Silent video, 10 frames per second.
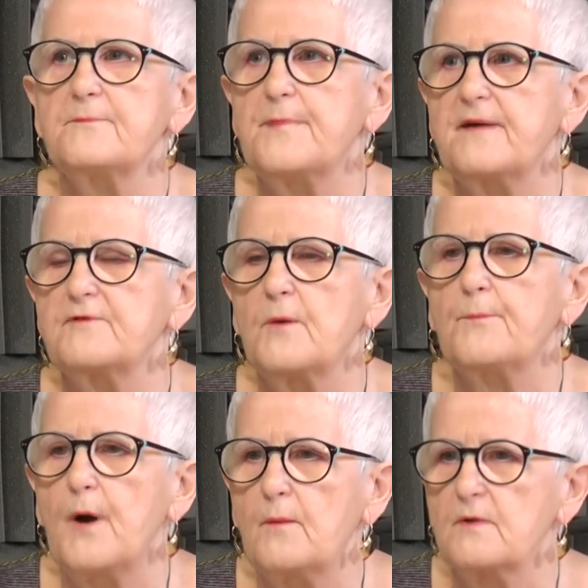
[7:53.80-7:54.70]

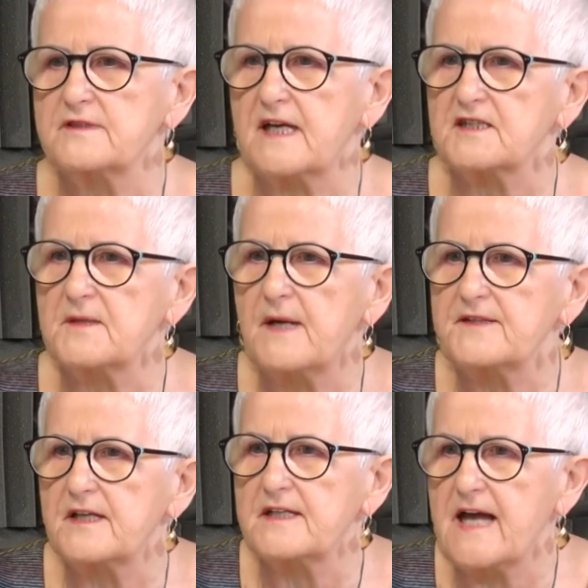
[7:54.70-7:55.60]
pewną pomoc, także
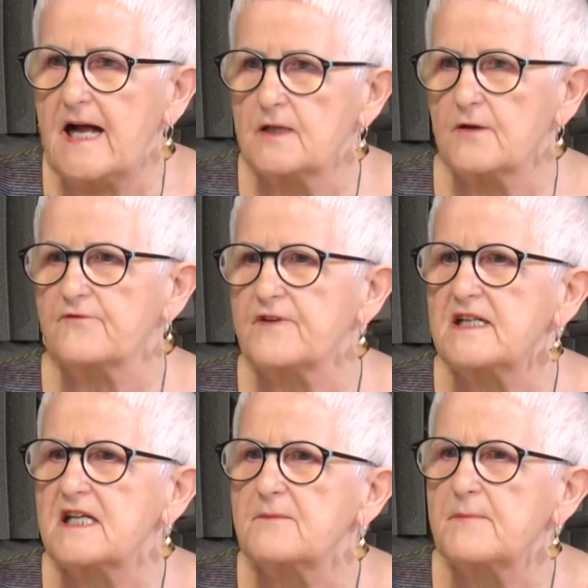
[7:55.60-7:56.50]
materialną.
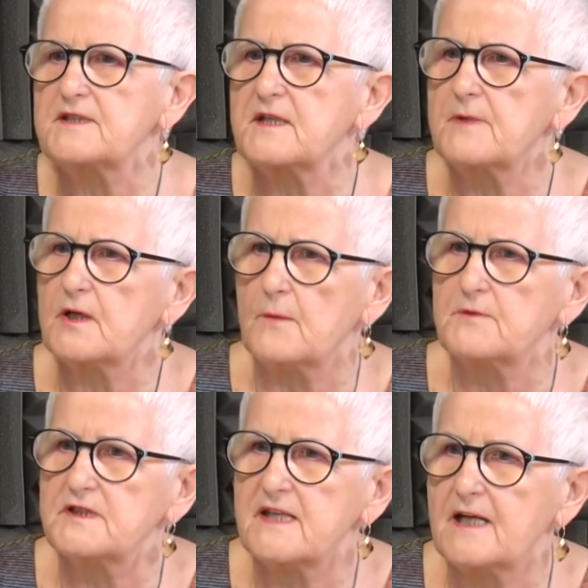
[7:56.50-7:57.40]
Wiele będziemy
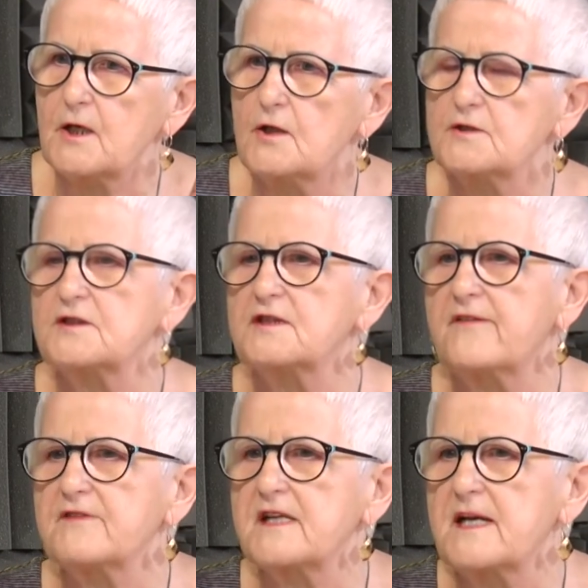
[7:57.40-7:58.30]
robić dla rodzin,
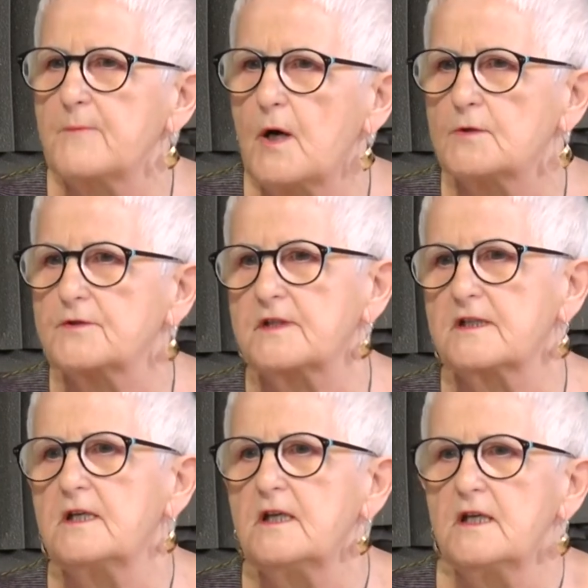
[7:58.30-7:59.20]
nawet
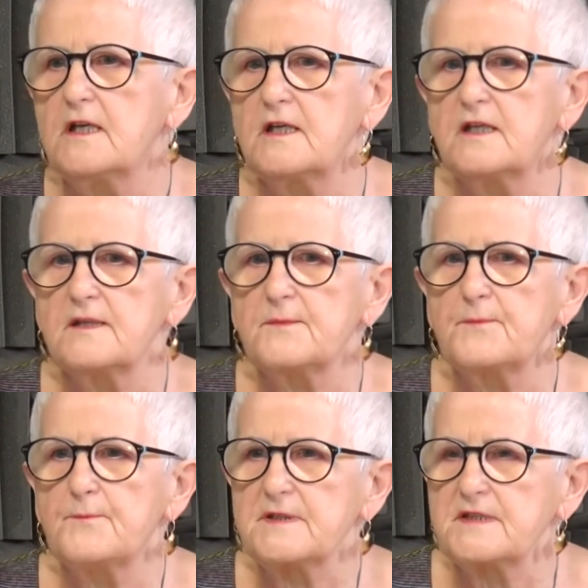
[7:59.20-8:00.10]
remonty, e,
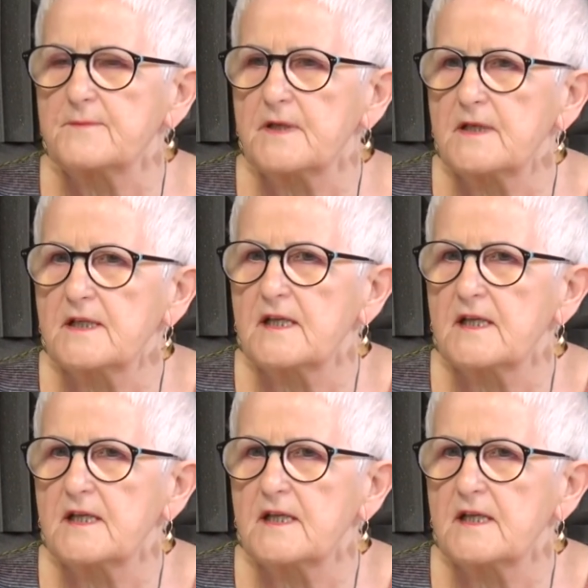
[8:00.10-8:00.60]
będziemy